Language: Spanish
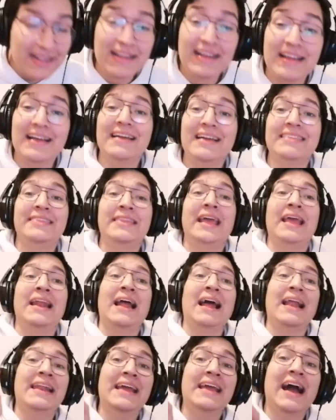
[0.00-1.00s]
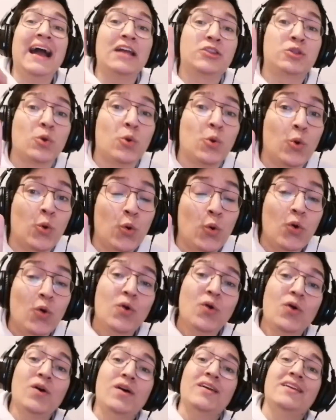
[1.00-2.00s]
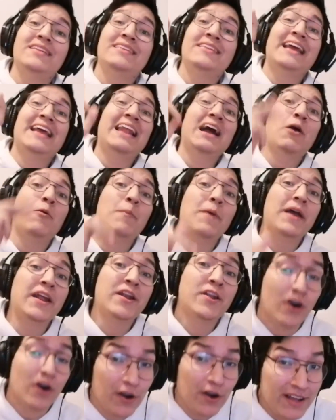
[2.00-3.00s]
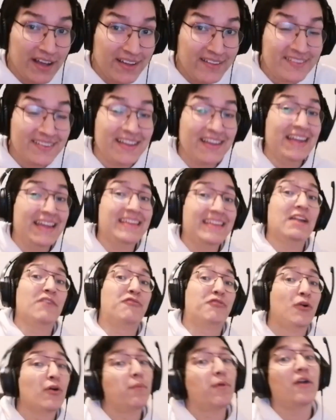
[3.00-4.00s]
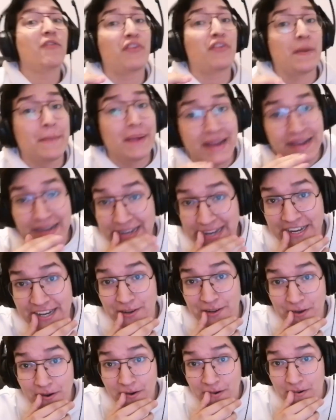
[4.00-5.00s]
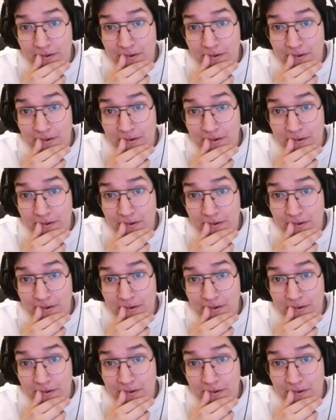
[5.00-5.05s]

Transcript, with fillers: de la Liga Tú, de los menores y del fútbol femenino?